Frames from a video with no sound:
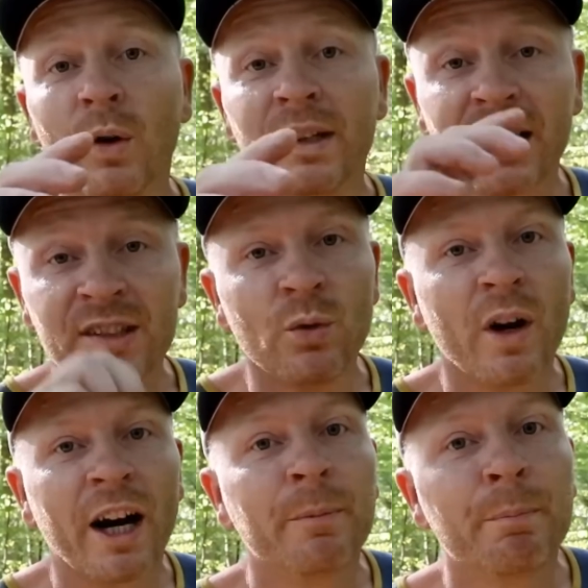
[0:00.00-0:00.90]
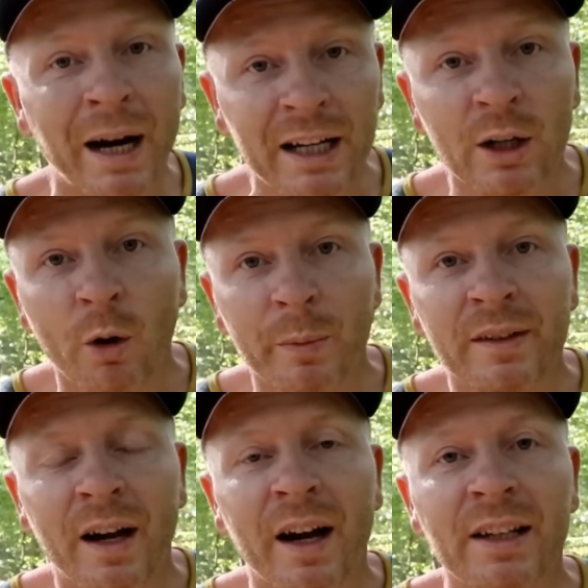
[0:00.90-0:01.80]
Und das sind nur ein paar der
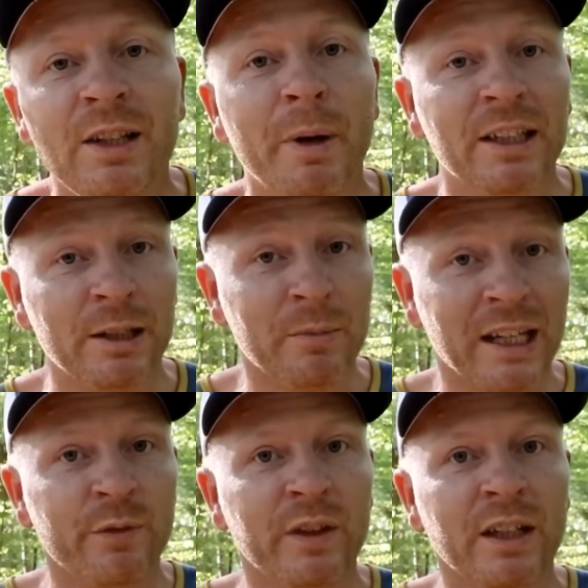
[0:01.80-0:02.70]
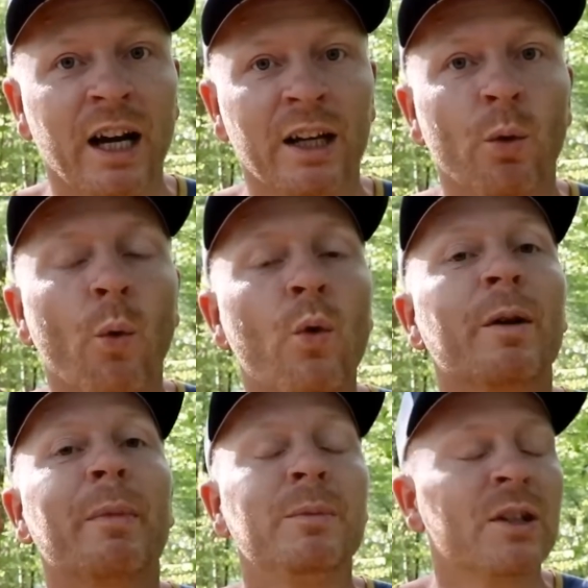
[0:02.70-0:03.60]
Kommentare, die man im Netz finden kann
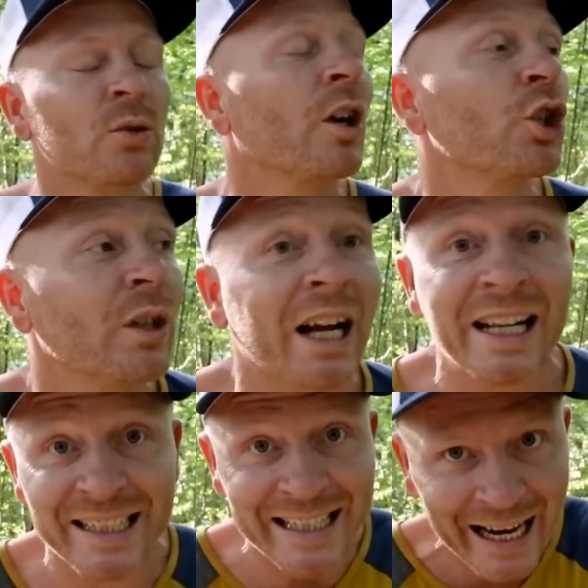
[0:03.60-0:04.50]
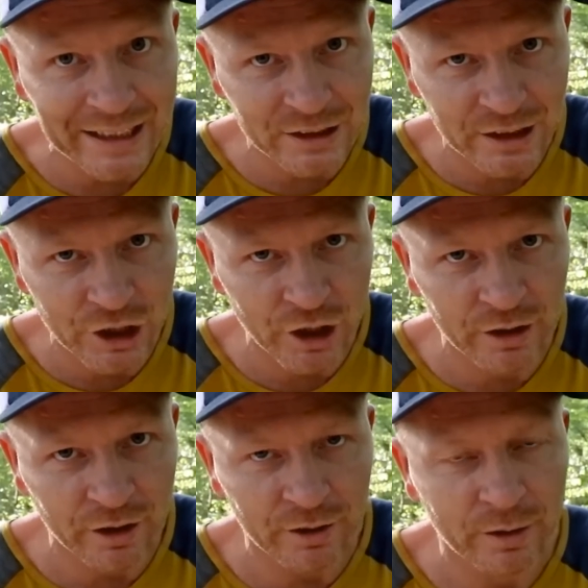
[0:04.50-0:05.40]
oder man mir sogar schon als Nachrichten
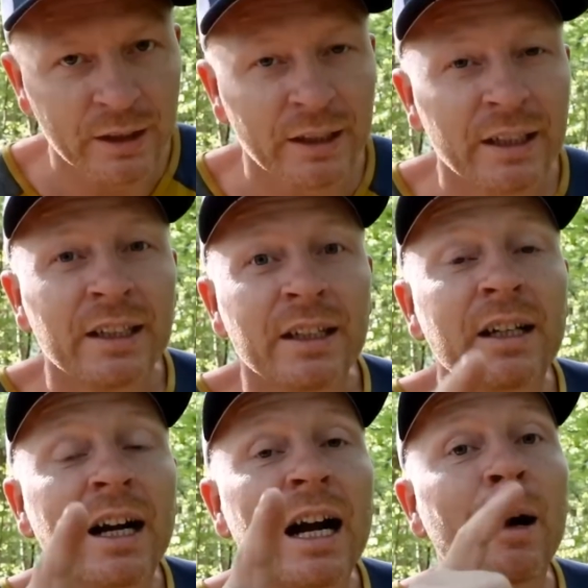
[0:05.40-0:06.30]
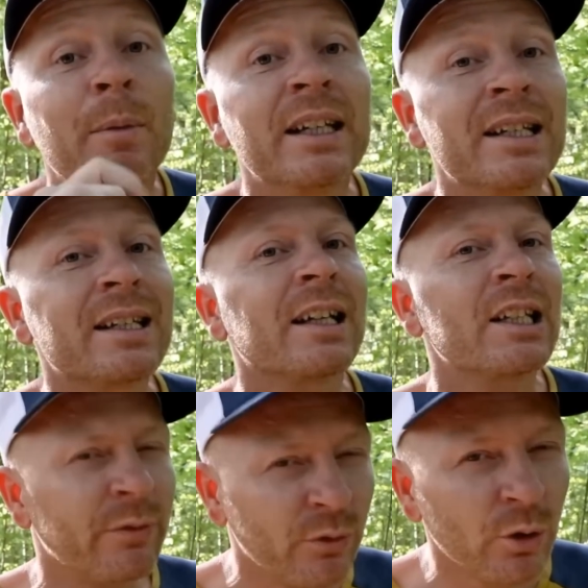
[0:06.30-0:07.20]
geschickt hat. Aber ist
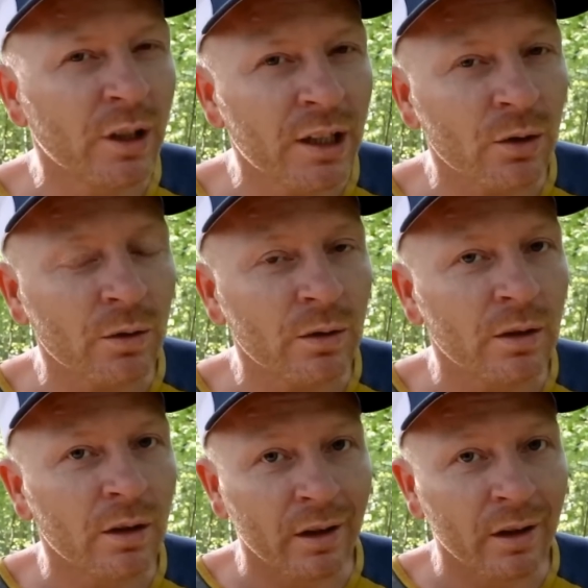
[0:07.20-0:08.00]
das wirklich so?